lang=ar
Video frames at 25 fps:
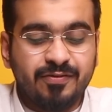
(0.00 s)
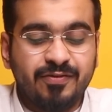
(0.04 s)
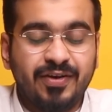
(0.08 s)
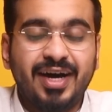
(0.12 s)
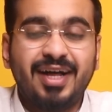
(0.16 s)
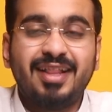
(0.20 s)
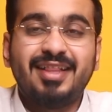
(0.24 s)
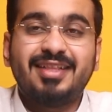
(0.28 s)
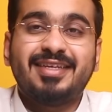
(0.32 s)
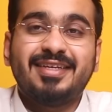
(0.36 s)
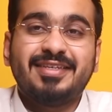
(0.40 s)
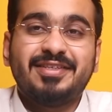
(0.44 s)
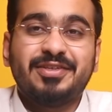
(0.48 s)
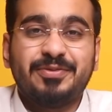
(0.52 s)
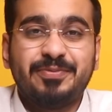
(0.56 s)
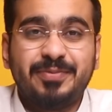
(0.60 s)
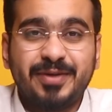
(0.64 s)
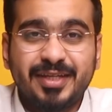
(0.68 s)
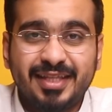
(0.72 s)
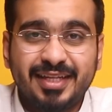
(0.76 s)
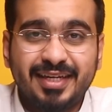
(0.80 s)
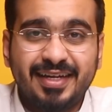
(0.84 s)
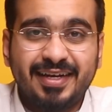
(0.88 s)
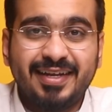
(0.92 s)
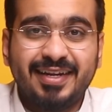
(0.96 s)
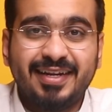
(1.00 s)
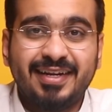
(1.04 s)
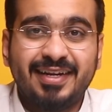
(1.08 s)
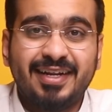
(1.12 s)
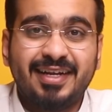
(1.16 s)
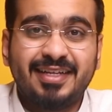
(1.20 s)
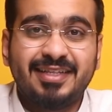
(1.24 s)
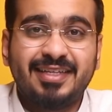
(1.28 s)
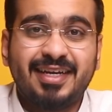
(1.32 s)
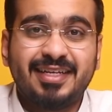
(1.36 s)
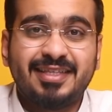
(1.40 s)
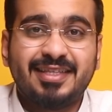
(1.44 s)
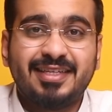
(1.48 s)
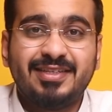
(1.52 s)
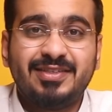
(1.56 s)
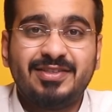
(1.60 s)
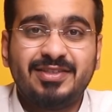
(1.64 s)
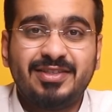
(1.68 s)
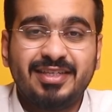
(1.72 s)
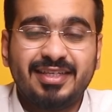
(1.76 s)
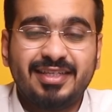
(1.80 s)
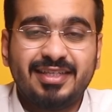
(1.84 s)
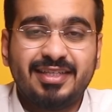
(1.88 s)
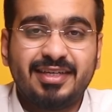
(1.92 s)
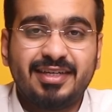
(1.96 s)
هذه تجربتنا للاداه
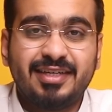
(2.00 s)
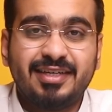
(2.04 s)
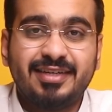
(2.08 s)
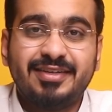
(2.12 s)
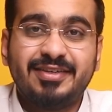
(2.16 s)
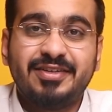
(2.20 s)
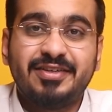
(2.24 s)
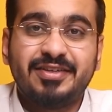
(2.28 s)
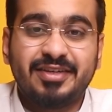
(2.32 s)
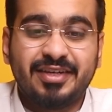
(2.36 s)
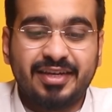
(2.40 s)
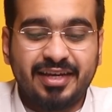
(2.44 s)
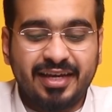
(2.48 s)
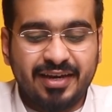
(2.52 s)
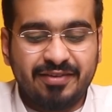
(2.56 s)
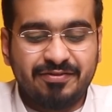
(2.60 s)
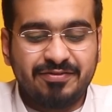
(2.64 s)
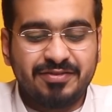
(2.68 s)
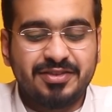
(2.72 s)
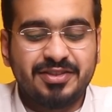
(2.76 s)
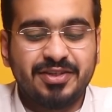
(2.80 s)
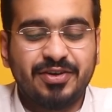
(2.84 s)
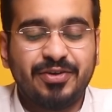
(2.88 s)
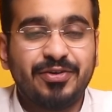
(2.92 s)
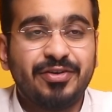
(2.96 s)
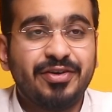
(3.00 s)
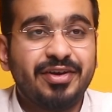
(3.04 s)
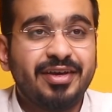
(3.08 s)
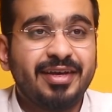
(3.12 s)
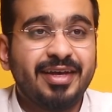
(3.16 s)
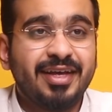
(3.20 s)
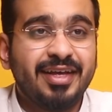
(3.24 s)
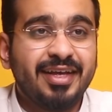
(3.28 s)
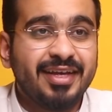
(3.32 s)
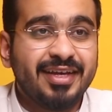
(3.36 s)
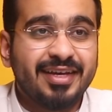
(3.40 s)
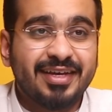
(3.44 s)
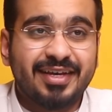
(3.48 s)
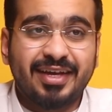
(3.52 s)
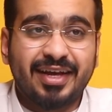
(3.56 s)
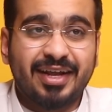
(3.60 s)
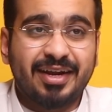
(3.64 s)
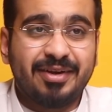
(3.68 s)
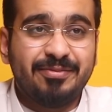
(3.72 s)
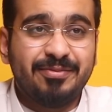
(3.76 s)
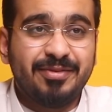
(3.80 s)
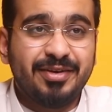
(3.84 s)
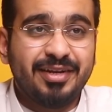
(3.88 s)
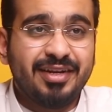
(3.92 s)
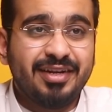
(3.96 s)
الجديده كيف تسوي
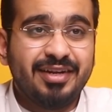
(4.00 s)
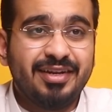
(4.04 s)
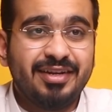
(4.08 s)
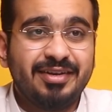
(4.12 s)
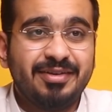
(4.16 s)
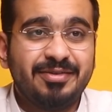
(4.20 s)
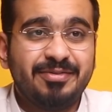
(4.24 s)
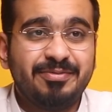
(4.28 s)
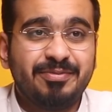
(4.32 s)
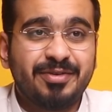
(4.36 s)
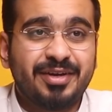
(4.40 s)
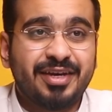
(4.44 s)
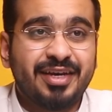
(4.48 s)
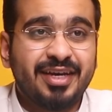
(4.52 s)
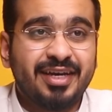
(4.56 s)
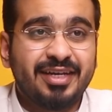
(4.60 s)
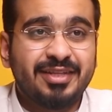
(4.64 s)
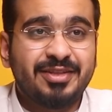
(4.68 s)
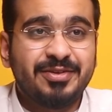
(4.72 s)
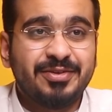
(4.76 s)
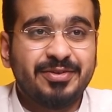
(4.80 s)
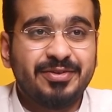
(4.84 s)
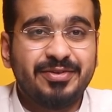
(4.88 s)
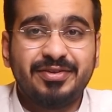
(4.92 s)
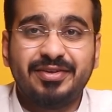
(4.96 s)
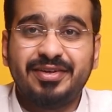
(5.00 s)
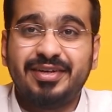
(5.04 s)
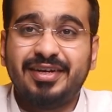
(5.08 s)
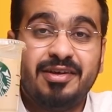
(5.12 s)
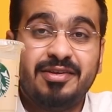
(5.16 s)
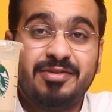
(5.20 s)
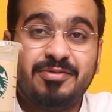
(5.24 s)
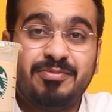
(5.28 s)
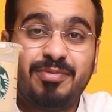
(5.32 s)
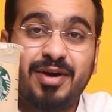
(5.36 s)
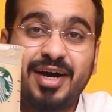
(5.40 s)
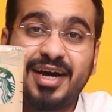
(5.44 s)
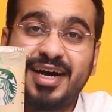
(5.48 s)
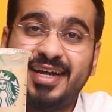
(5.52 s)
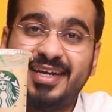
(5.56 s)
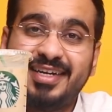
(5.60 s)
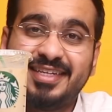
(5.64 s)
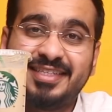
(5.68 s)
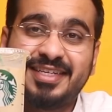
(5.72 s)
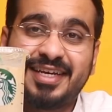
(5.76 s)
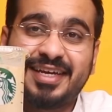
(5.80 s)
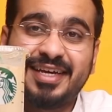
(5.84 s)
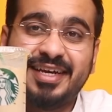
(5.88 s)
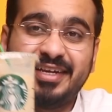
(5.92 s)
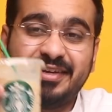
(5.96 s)
كراميل مكياتو باقل
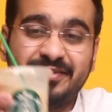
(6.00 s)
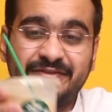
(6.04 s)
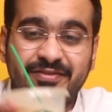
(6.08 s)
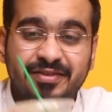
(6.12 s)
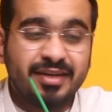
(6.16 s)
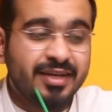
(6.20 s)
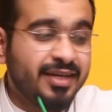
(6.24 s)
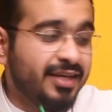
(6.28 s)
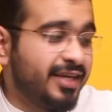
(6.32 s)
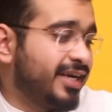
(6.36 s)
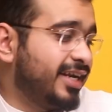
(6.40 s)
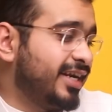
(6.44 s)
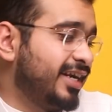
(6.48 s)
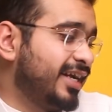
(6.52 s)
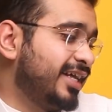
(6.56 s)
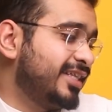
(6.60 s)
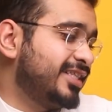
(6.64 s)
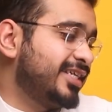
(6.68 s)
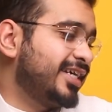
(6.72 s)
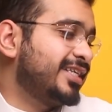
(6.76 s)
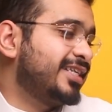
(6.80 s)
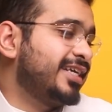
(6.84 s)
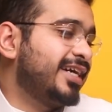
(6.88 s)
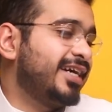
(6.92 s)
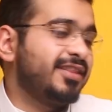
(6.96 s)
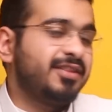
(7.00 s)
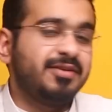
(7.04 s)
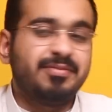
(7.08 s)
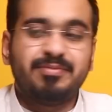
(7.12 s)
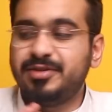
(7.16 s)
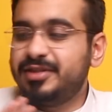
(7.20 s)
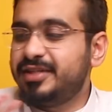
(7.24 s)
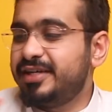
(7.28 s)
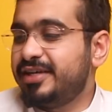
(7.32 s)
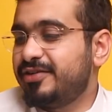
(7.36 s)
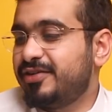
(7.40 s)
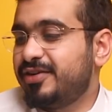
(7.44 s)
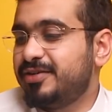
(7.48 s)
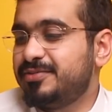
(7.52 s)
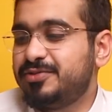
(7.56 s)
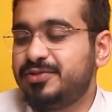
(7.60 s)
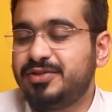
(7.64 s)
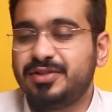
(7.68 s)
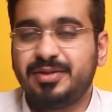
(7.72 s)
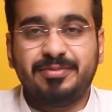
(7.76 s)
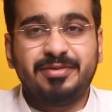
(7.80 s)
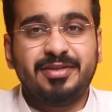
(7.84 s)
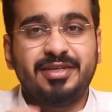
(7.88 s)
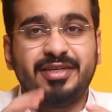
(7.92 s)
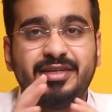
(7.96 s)
التكاليف يعني الاداه هذه
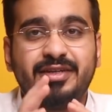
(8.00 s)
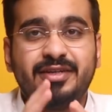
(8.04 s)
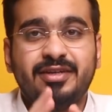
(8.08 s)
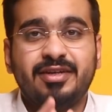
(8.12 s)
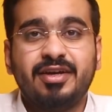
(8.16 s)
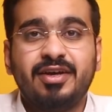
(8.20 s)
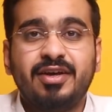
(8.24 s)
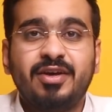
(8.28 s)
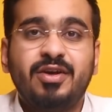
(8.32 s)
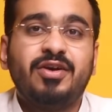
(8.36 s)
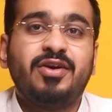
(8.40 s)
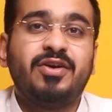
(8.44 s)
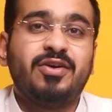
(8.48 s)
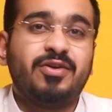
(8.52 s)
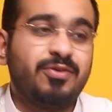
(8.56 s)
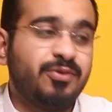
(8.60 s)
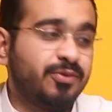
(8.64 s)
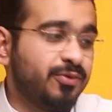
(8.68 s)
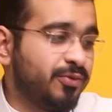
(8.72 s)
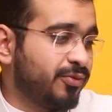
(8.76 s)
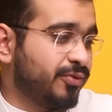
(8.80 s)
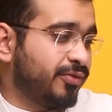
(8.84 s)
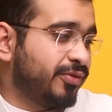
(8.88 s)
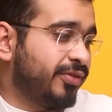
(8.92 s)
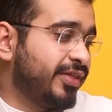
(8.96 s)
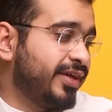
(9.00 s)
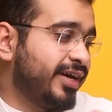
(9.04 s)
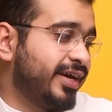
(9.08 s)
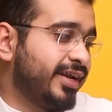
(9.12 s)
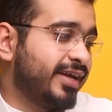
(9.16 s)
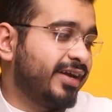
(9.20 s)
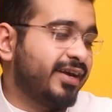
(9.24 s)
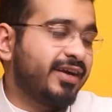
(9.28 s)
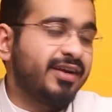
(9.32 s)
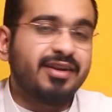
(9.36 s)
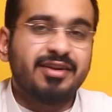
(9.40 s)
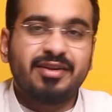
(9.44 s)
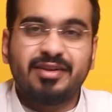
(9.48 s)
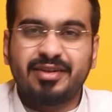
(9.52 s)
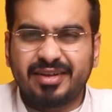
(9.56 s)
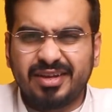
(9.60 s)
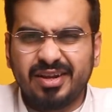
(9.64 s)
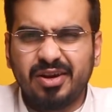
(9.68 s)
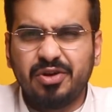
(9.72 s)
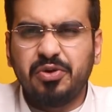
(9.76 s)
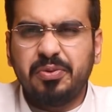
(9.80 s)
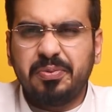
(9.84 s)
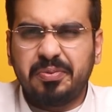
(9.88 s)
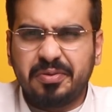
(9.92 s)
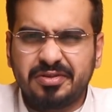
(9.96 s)
275 والثانيه
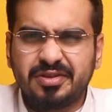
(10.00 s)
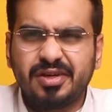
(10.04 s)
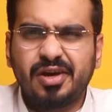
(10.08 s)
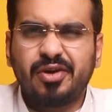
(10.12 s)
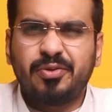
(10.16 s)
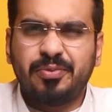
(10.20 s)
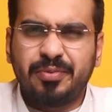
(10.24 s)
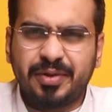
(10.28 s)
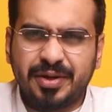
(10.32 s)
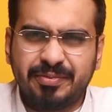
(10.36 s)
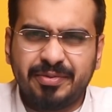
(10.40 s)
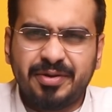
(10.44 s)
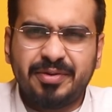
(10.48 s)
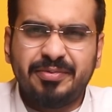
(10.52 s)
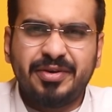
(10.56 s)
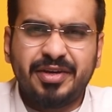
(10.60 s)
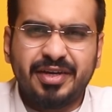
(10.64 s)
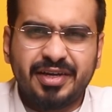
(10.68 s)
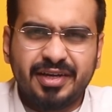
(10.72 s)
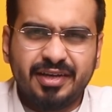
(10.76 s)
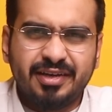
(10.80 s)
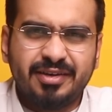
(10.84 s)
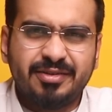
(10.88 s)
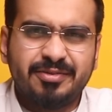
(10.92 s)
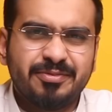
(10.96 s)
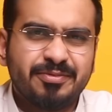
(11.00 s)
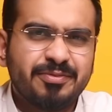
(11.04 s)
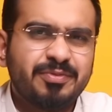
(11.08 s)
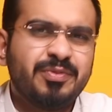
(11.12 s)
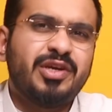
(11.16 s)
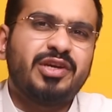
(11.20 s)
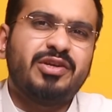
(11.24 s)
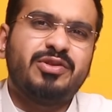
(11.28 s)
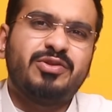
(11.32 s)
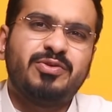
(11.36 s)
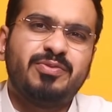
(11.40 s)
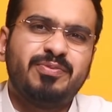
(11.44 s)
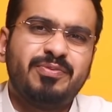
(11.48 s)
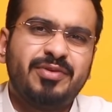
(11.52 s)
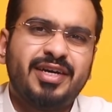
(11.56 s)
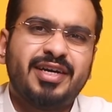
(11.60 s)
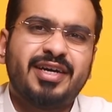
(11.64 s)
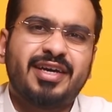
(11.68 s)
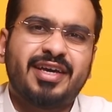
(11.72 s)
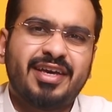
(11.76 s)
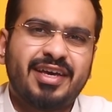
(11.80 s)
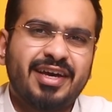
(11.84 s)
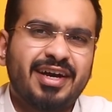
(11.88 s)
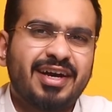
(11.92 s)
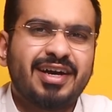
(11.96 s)
كلهم صاروا ب 400 بيقعدون
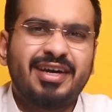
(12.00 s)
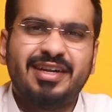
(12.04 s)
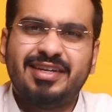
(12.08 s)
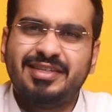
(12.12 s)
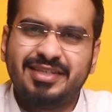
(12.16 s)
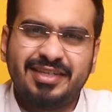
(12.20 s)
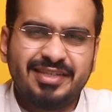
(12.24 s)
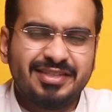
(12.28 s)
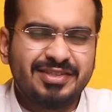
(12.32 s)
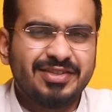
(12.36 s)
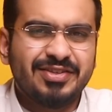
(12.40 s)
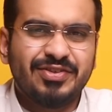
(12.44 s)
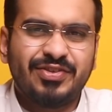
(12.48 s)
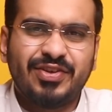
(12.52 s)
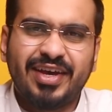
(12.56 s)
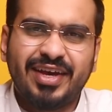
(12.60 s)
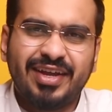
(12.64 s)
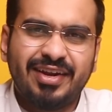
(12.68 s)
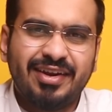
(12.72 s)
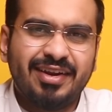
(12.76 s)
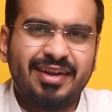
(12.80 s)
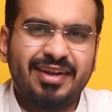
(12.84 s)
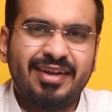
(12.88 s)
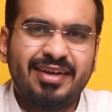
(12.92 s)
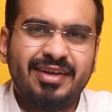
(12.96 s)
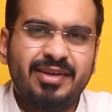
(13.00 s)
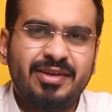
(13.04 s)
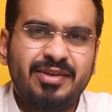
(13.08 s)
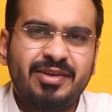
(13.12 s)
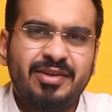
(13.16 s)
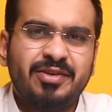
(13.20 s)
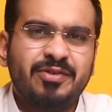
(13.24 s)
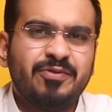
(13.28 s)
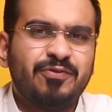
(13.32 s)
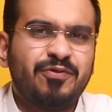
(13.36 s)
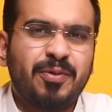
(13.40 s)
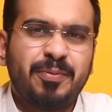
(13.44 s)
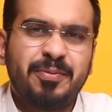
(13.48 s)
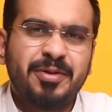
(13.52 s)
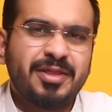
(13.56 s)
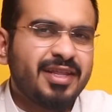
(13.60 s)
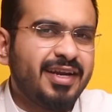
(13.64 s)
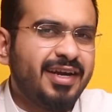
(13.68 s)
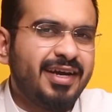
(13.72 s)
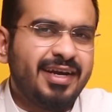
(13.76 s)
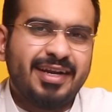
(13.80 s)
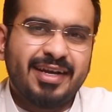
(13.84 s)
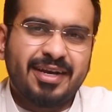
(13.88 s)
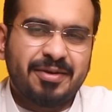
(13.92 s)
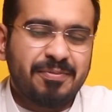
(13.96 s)
معك اقل شيء سنتين
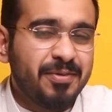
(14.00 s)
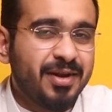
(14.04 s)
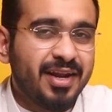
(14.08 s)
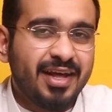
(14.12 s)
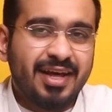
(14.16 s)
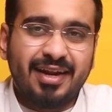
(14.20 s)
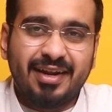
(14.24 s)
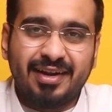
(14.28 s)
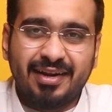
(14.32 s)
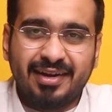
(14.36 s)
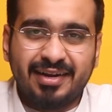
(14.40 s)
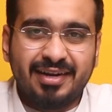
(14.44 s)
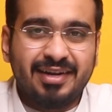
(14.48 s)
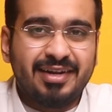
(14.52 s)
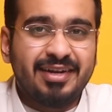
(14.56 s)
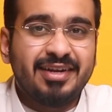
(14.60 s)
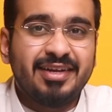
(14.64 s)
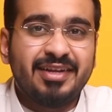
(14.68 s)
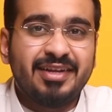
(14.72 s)
فبيطلع عليك بالهلل